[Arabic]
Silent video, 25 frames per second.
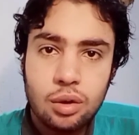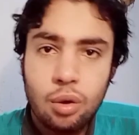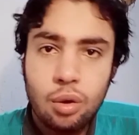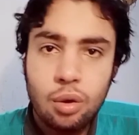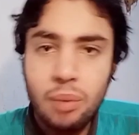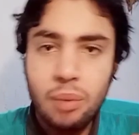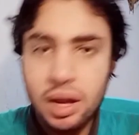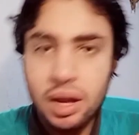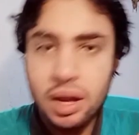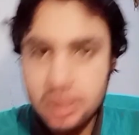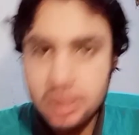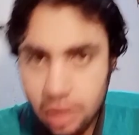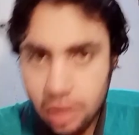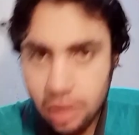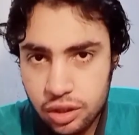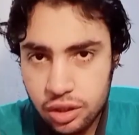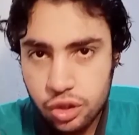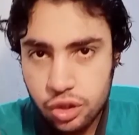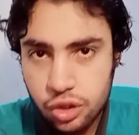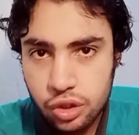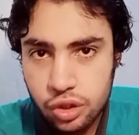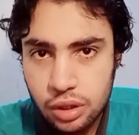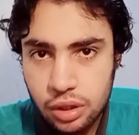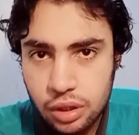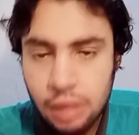هو
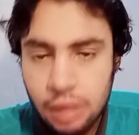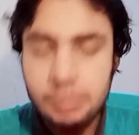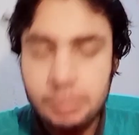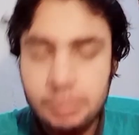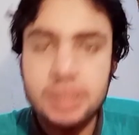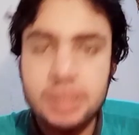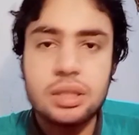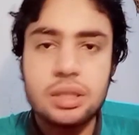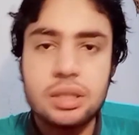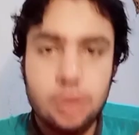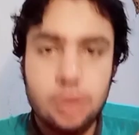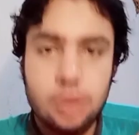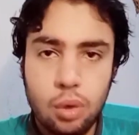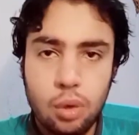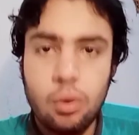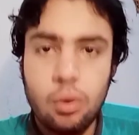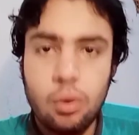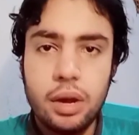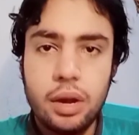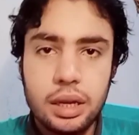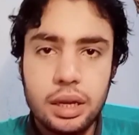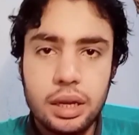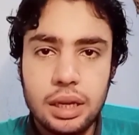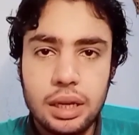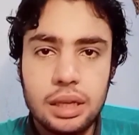حصلش بس
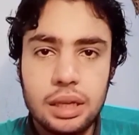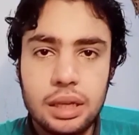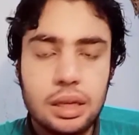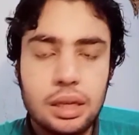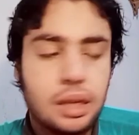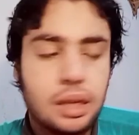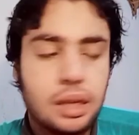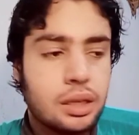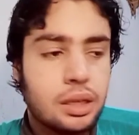هو ايه